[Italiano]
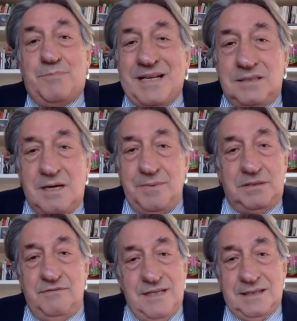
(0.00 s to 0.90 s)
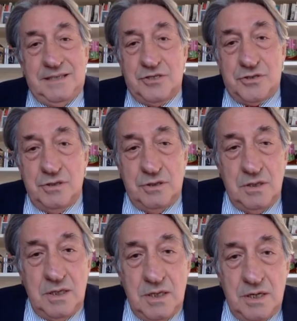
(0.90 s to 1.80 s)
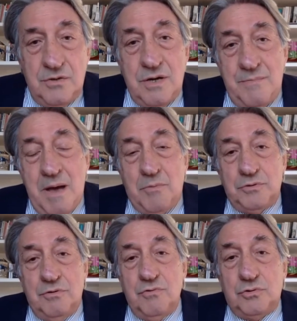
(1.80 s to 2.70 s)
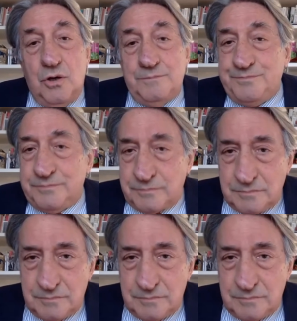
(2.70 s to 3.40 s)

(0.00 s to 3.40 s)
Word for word: praticamente fino adesso, noi abbiamo dovuto